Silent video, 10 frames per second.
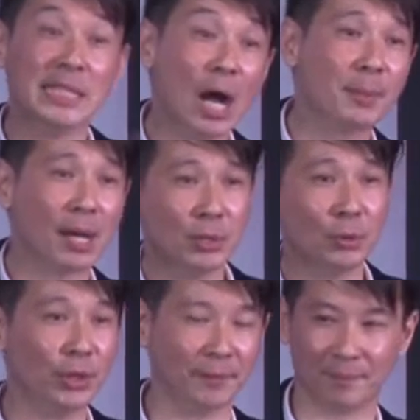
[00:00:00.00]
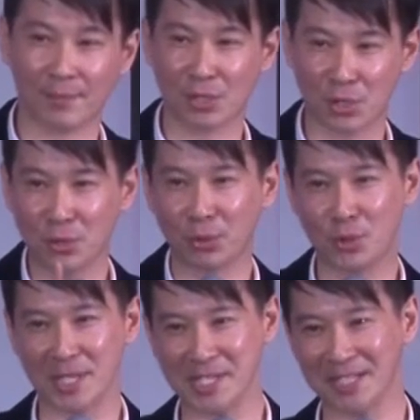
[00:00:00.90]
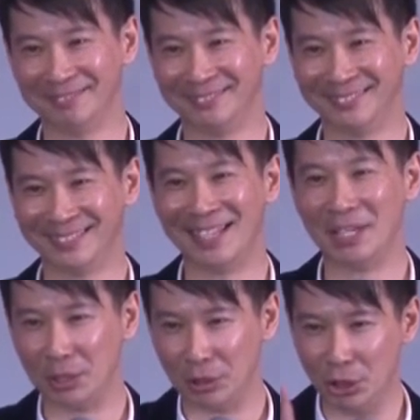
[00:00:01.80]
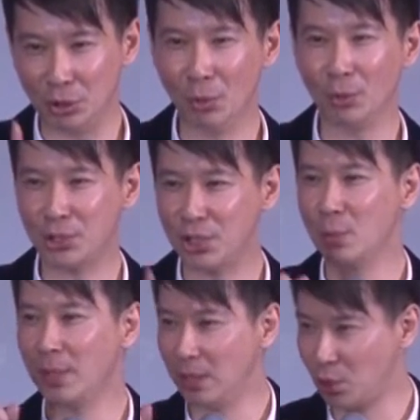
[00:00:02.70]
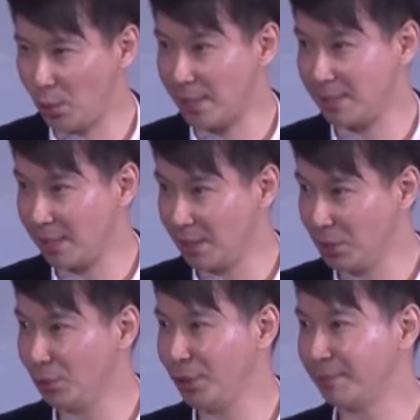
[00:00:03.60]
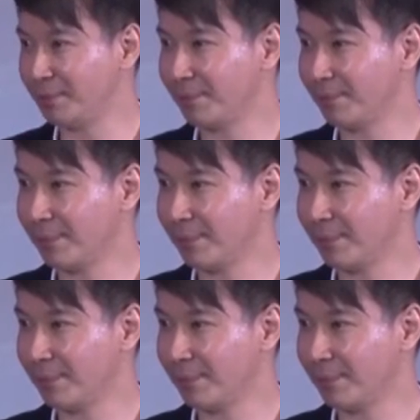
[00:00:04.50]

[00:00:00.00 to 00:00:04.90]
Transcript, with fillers: 你要不要忧虑是一种的选择，你忧虑是因为你选择忧虑。